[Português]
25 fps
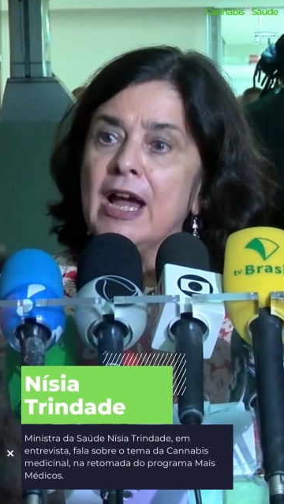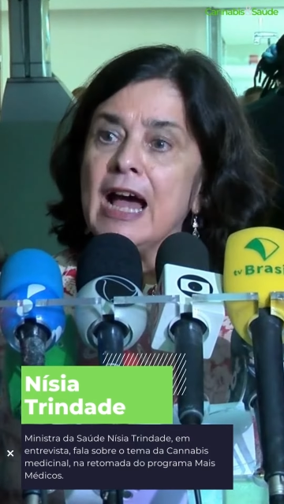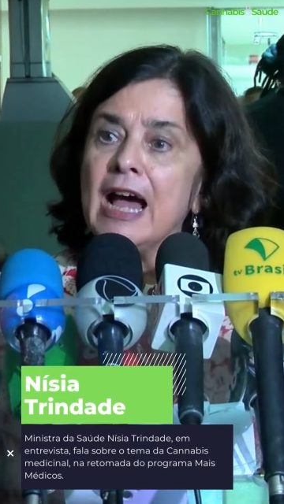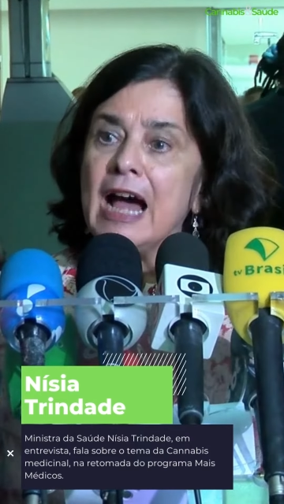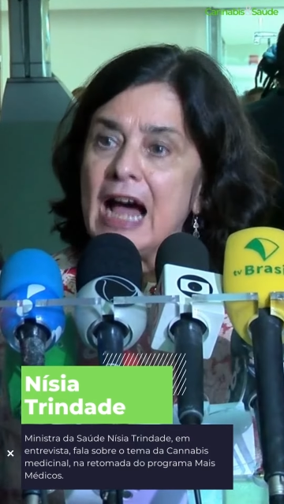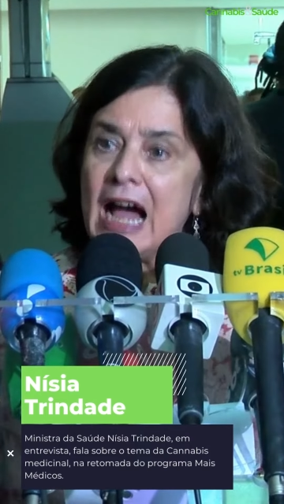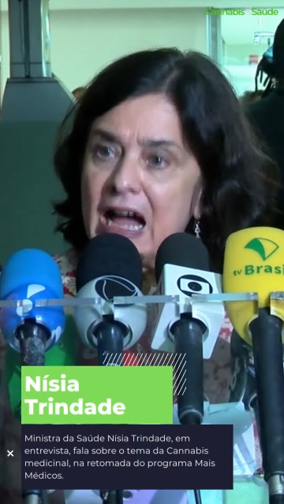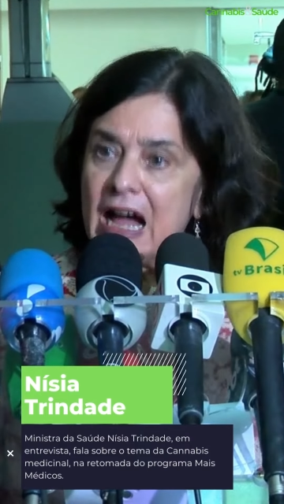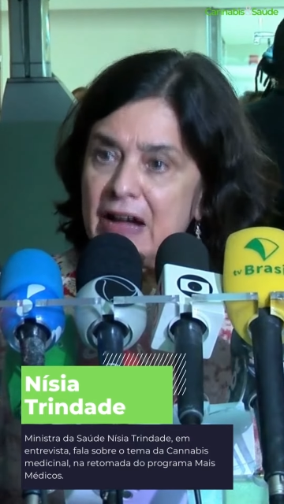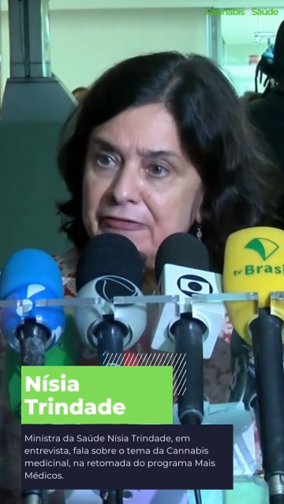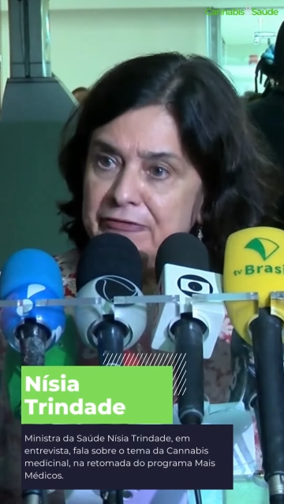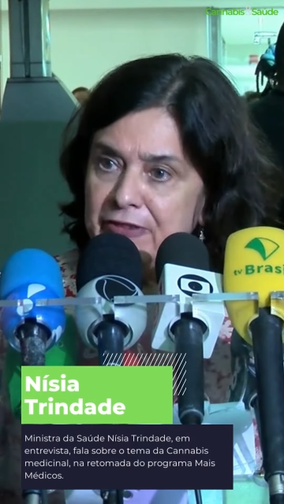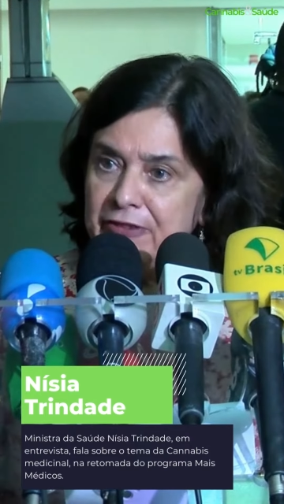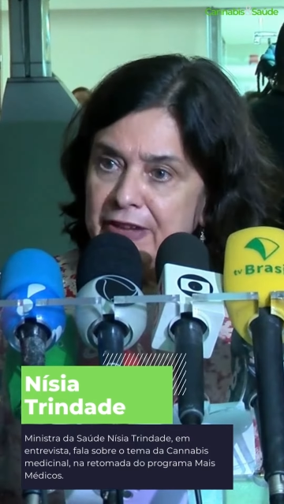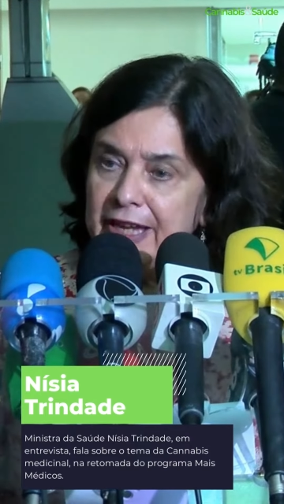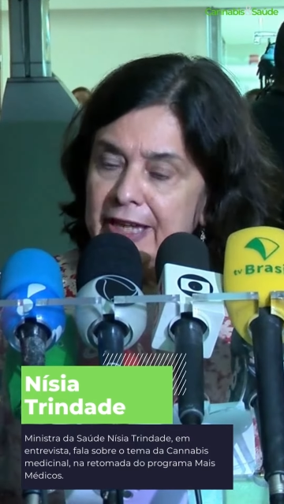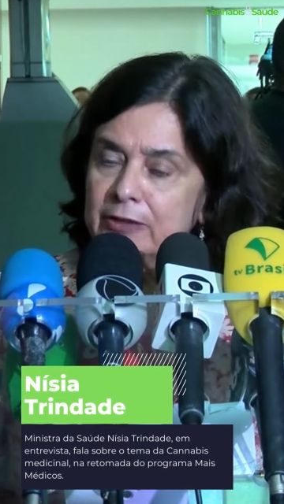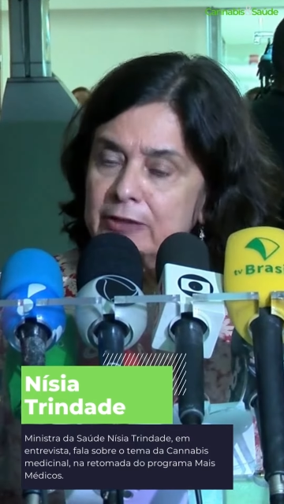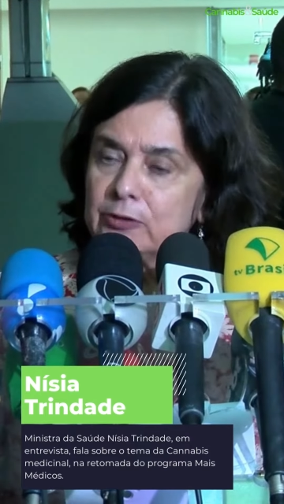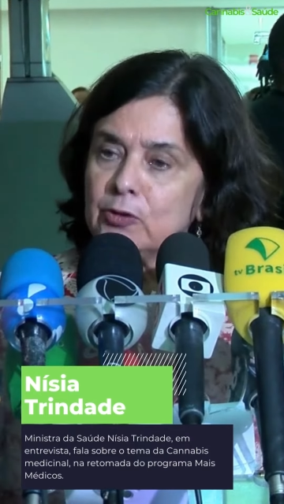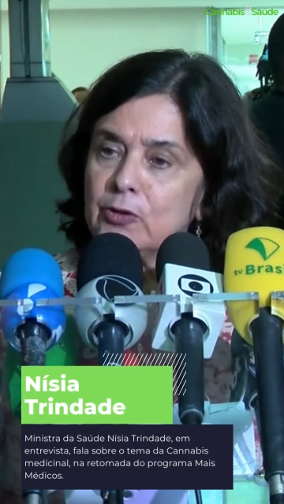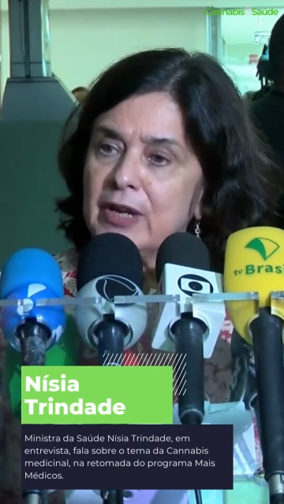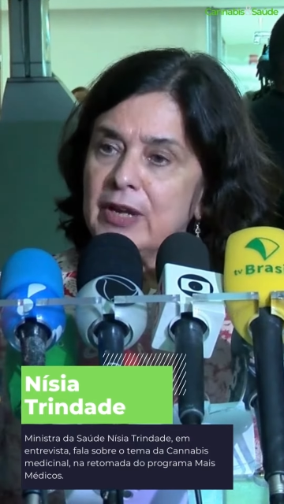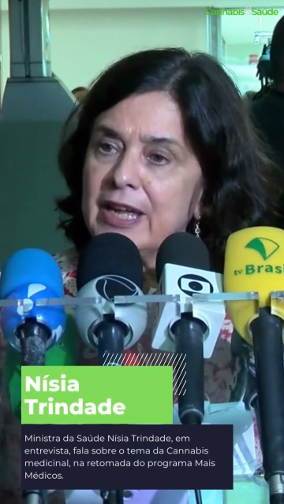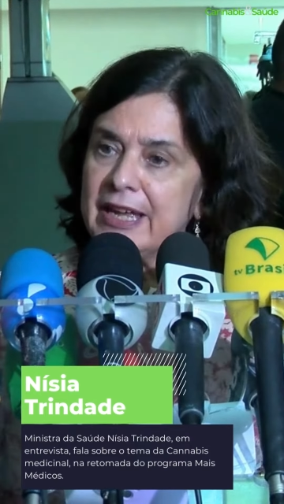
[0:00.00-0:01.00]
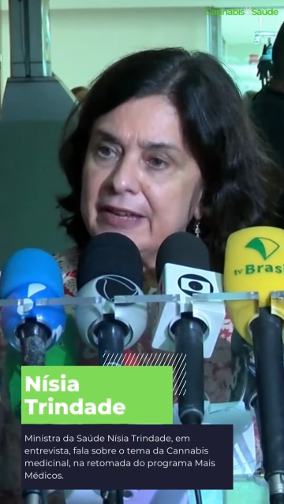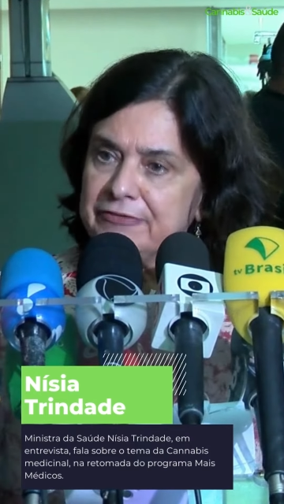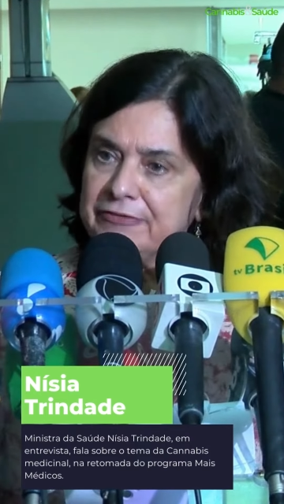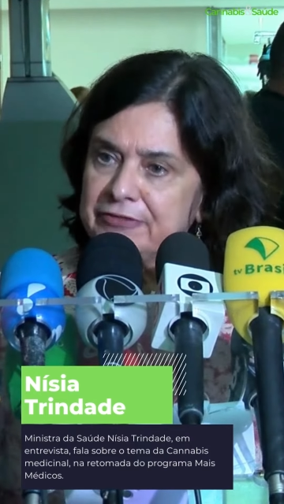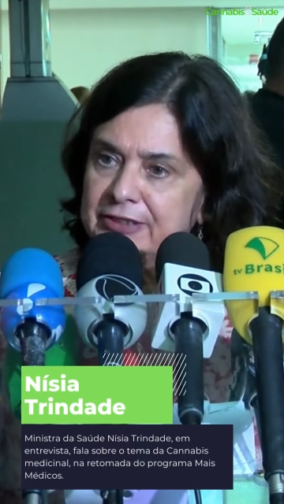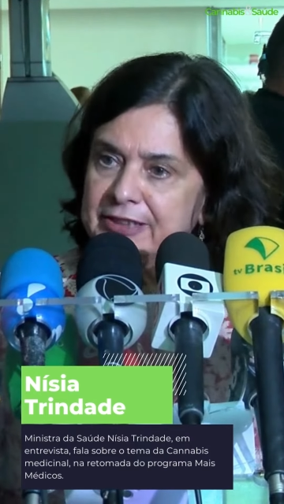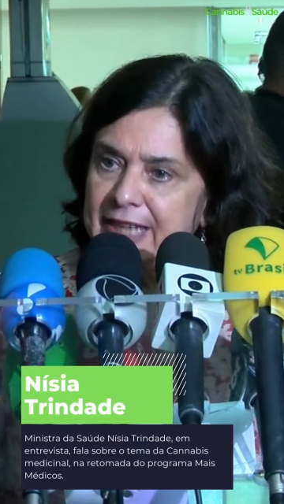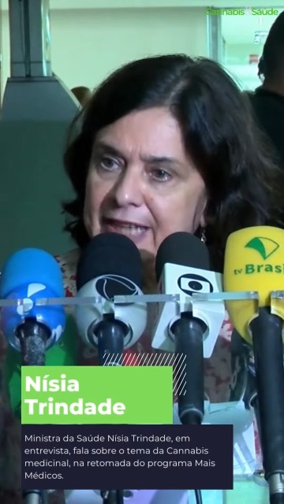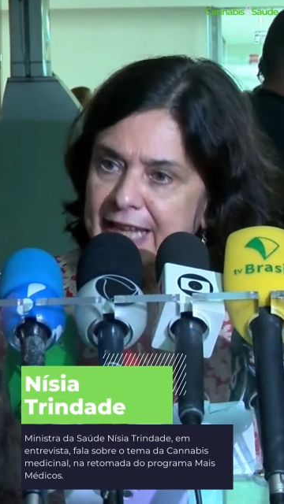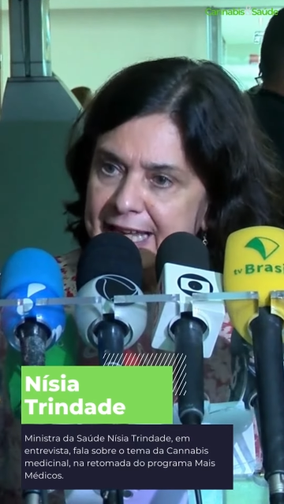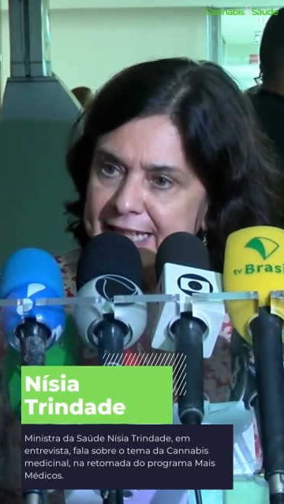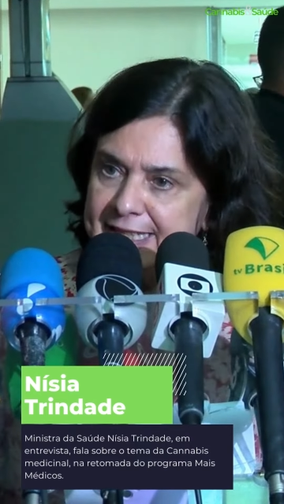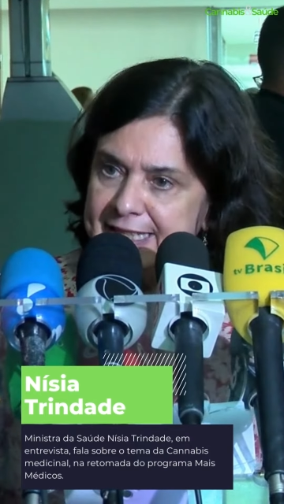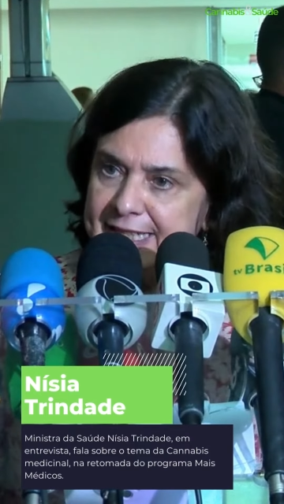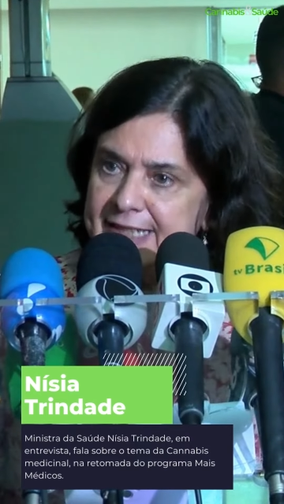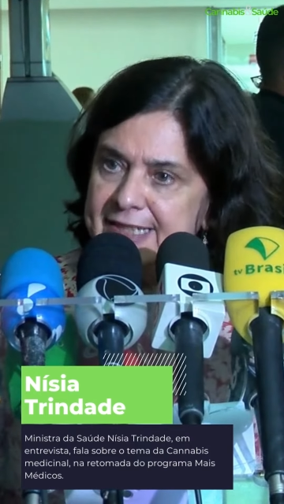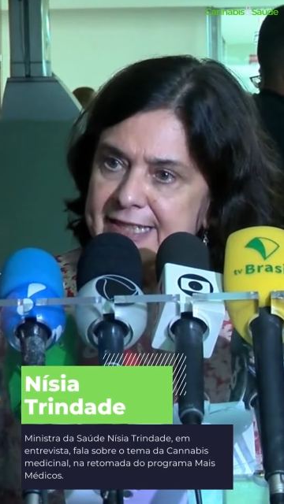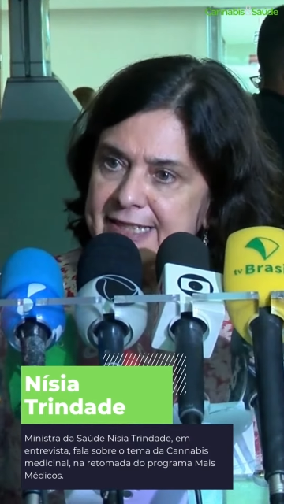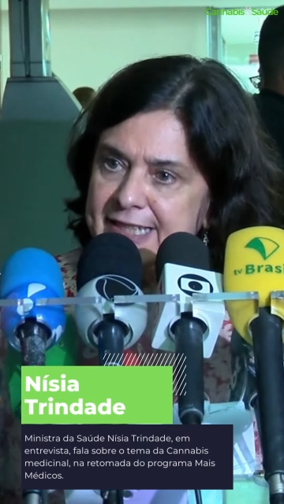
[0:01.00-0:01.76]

Havendo evidências